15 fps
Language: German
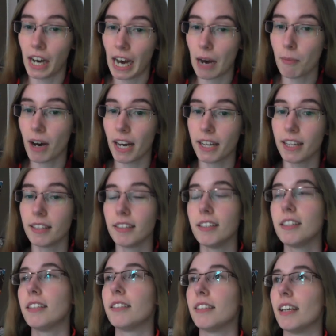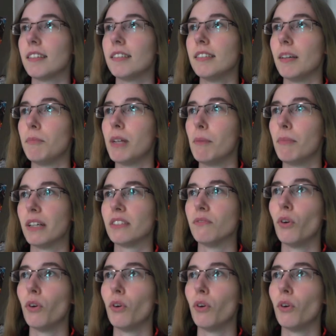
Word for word: Aber anlässlich des 1. September